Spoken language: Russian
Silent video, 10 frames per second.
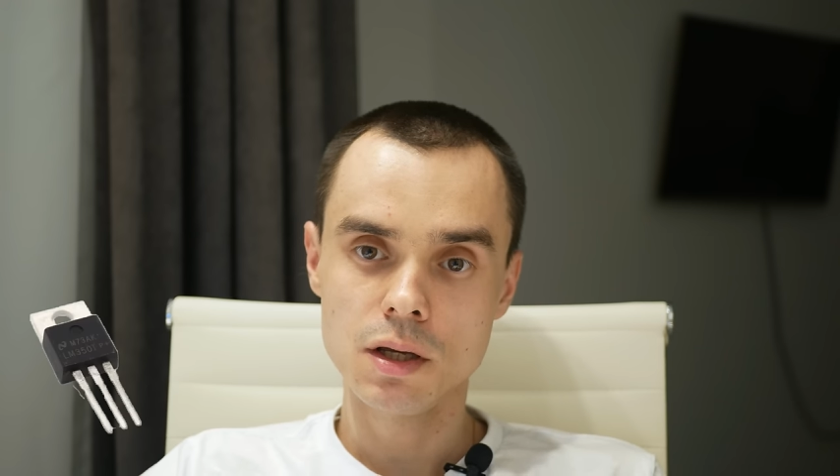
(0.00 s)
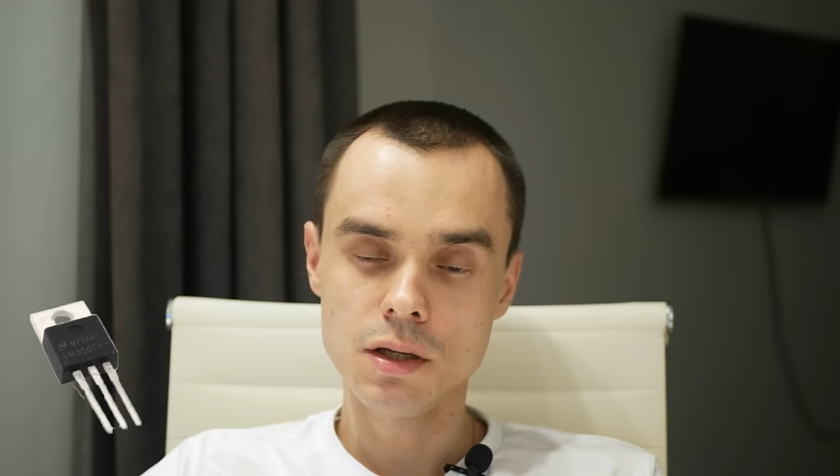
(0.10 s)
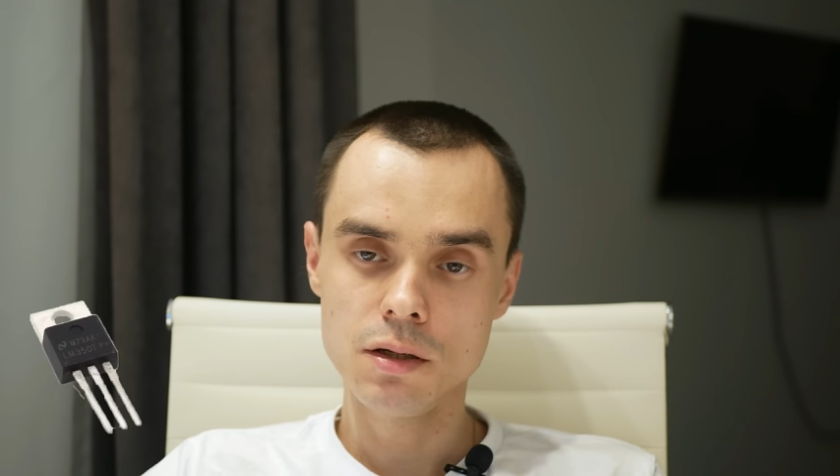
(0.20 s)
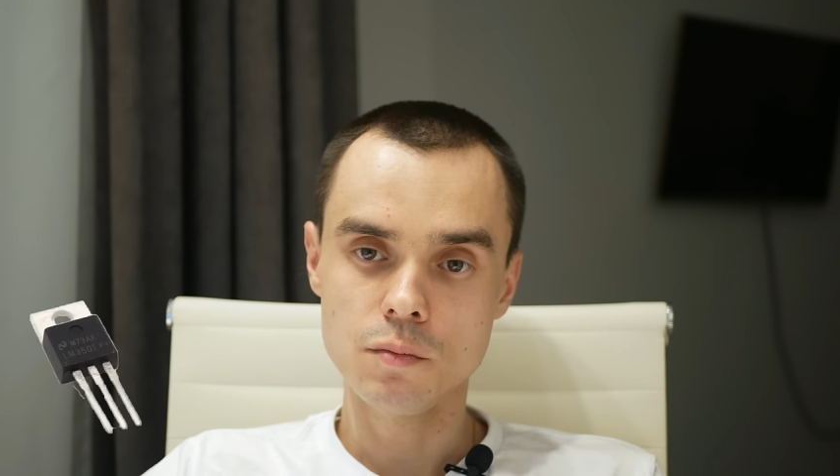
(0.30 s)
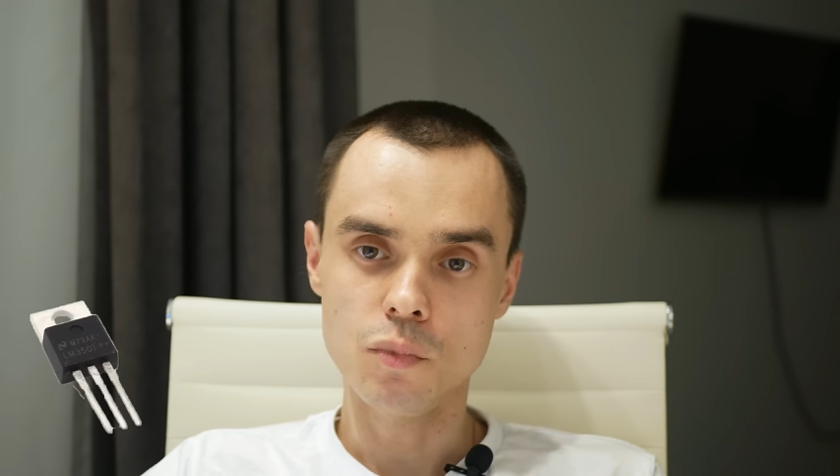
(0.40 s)

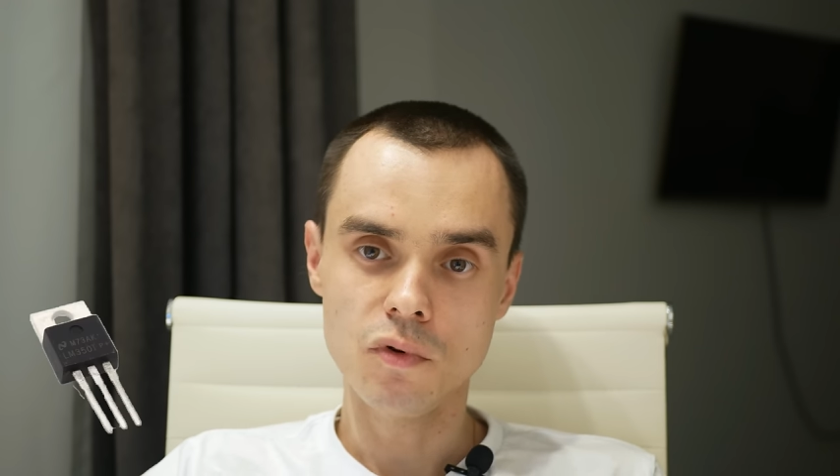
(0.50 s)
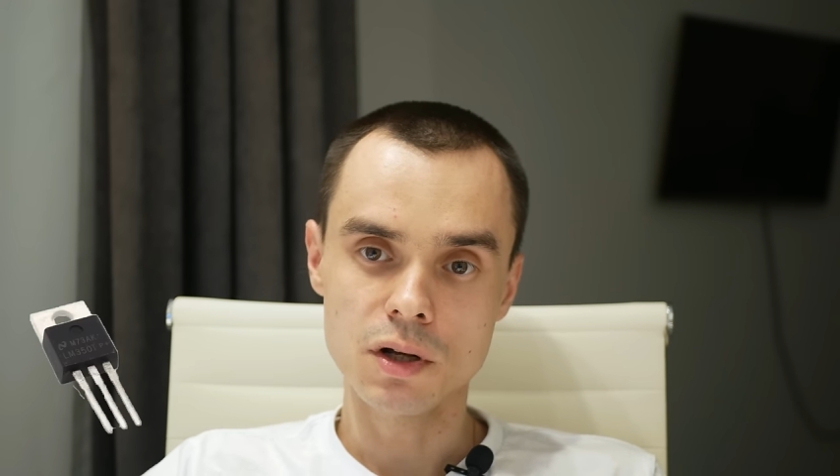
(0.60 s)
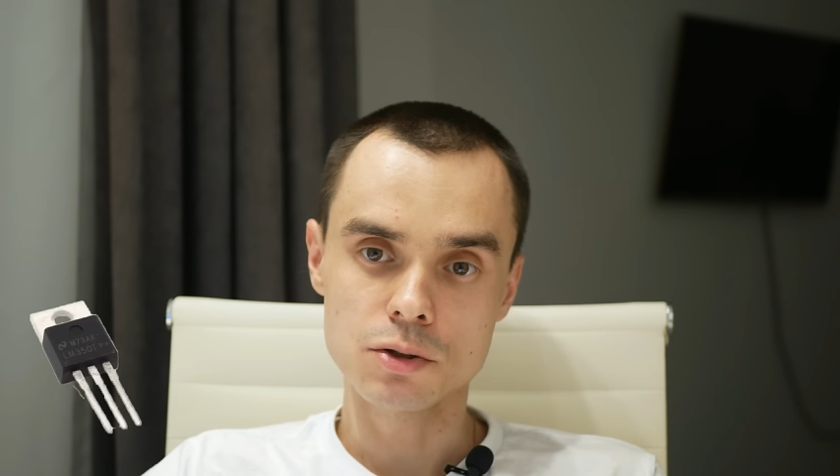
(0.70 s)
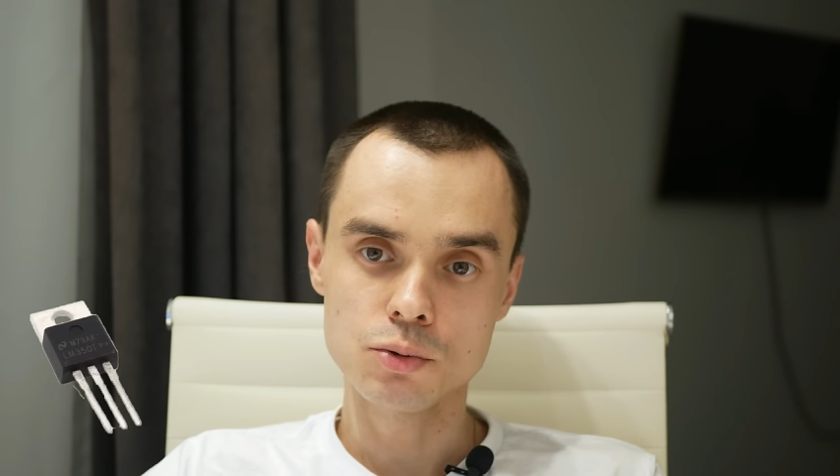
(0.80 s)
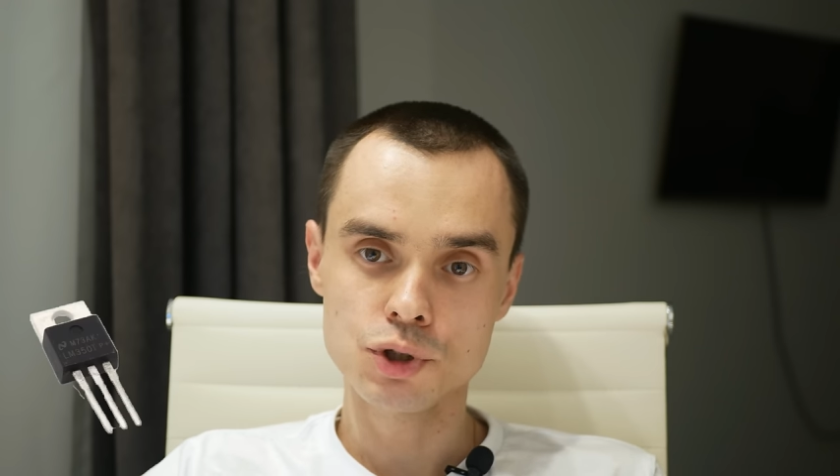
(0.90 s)
и
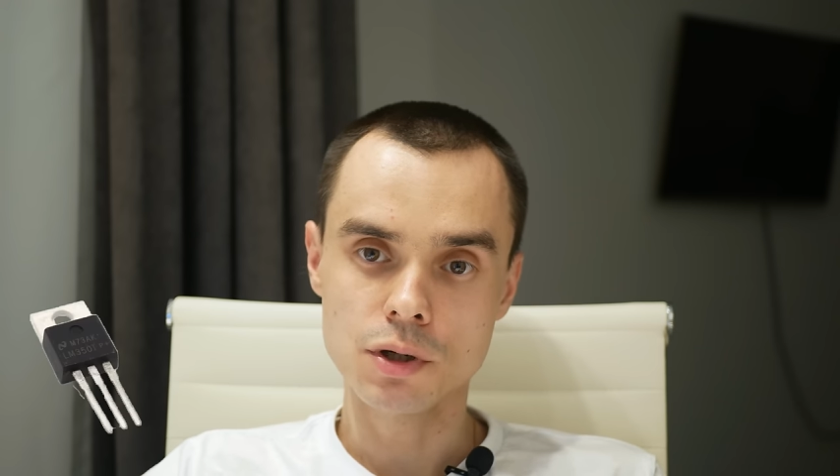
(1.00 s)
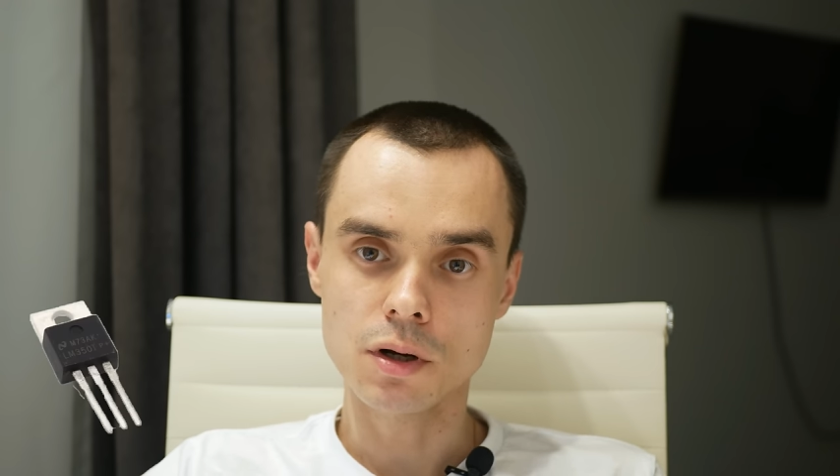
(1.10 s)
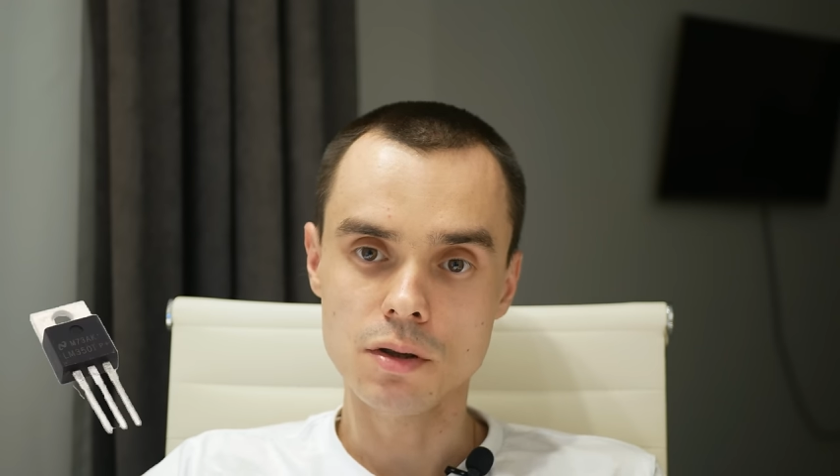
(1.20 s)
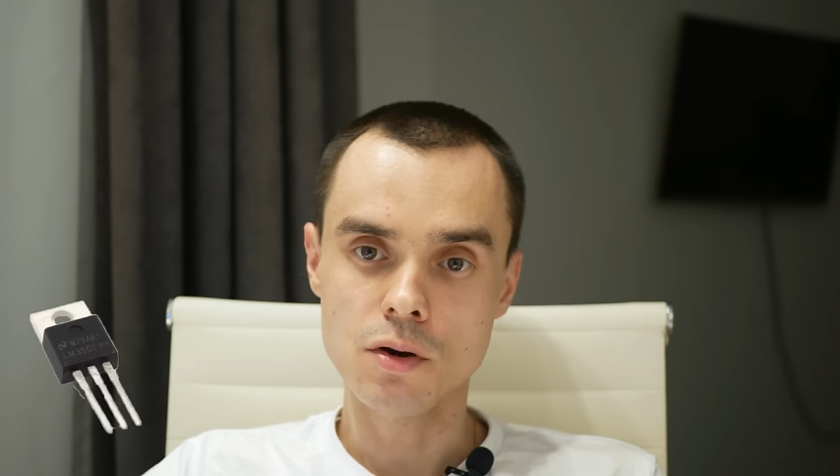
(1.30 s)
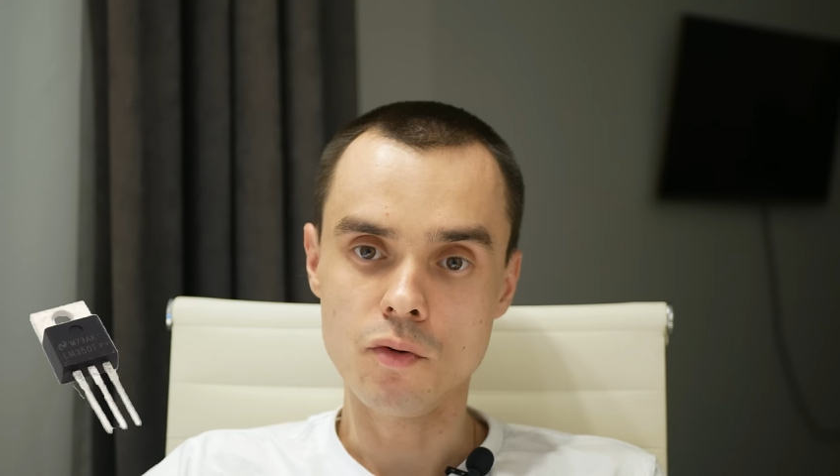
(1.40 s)
бывают случаи,
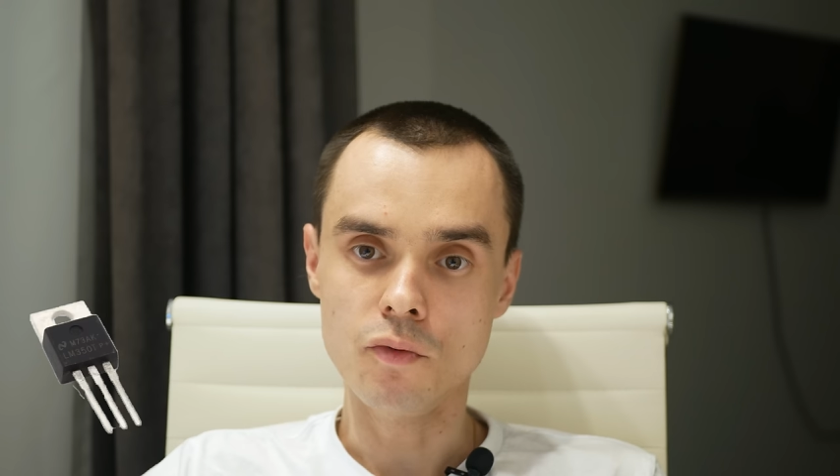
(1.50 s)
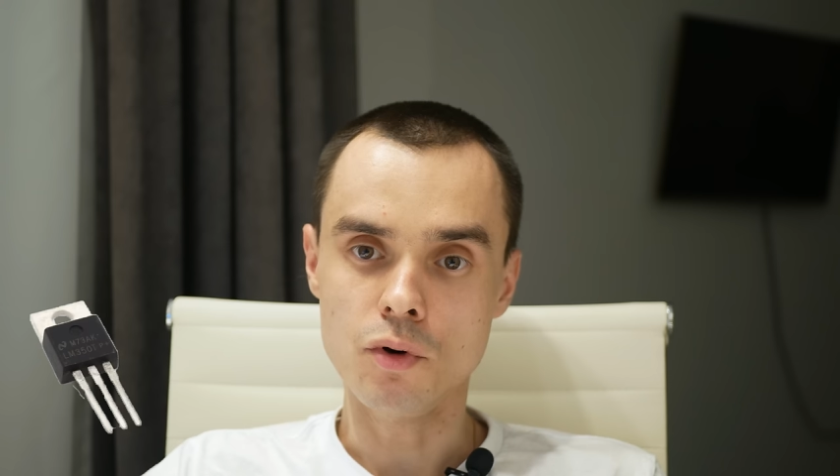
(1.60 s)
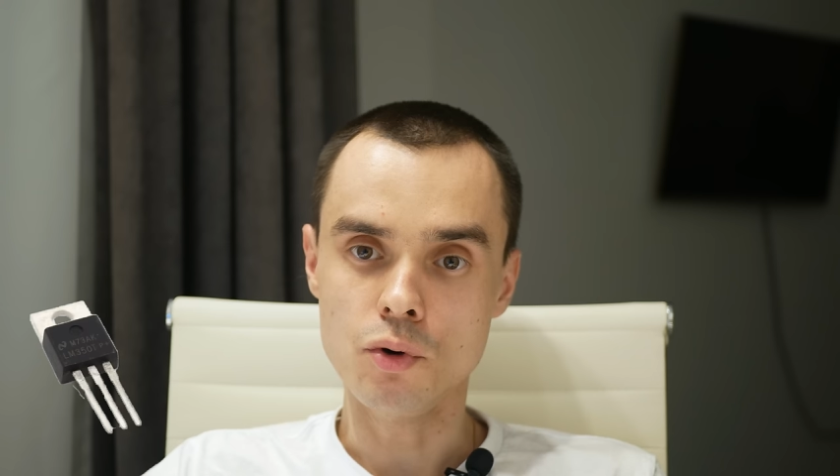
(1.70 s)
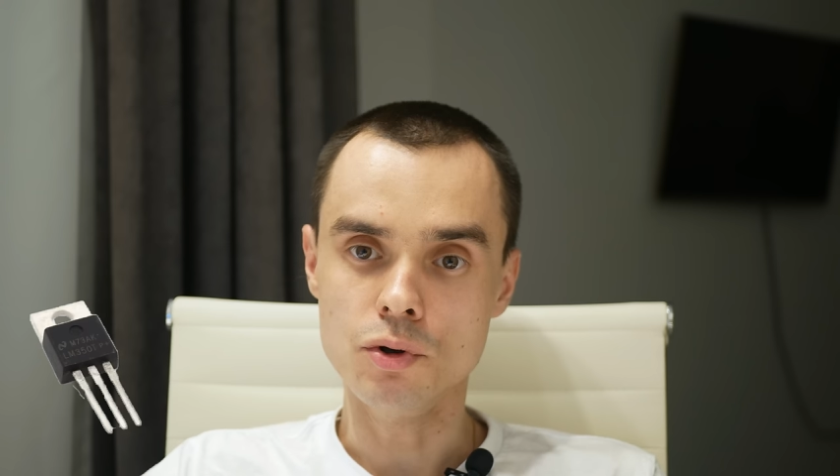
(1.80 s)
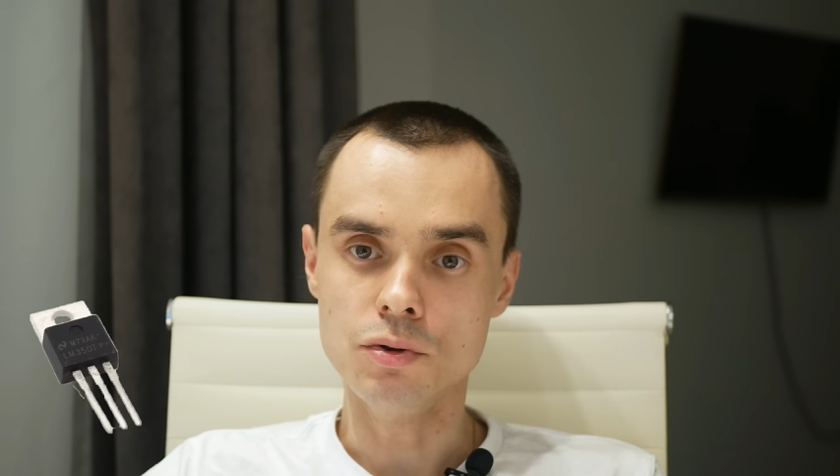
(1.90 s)
когда он
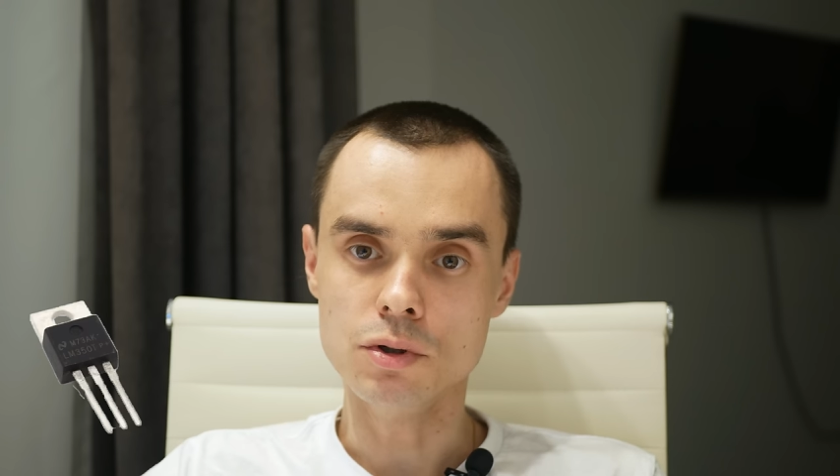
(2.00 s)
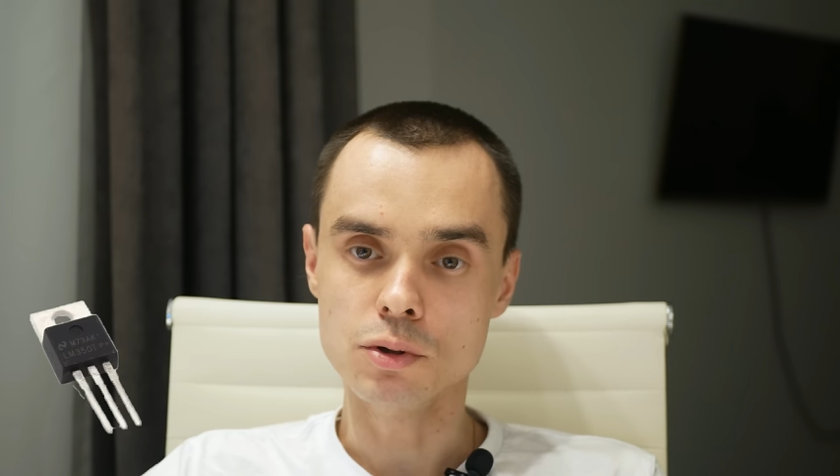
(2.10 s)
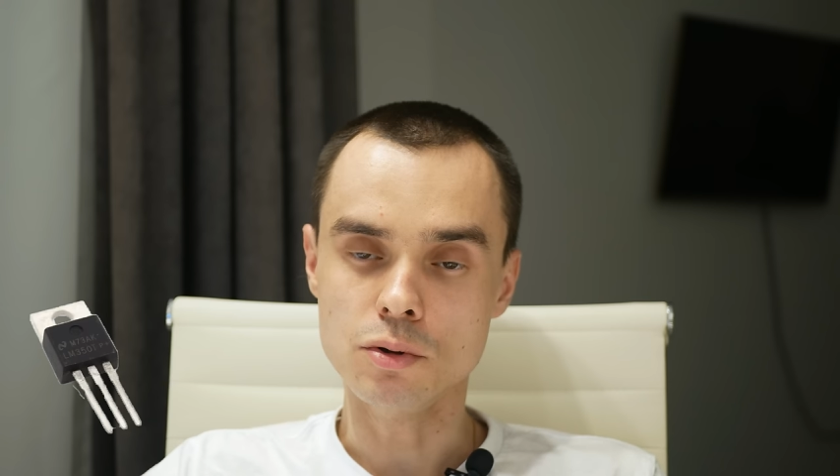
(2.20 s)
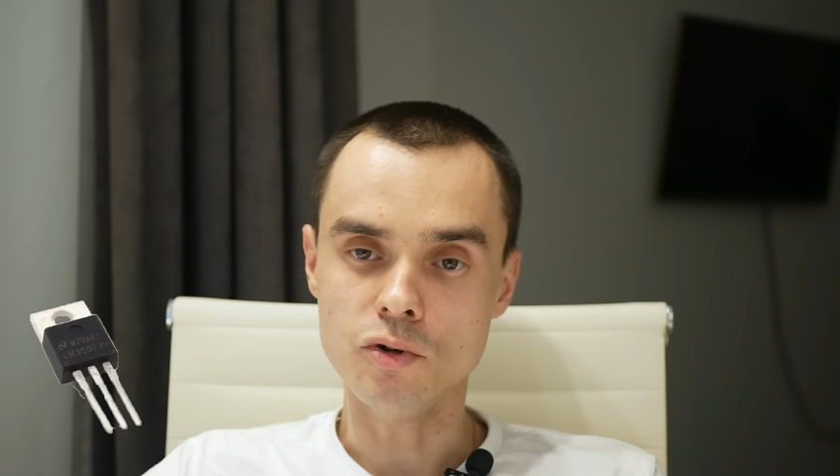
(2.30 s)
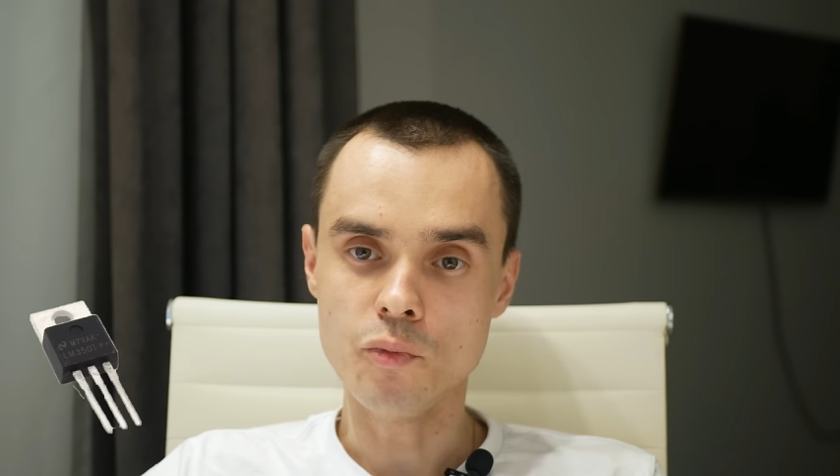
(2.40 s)
выходит из строя.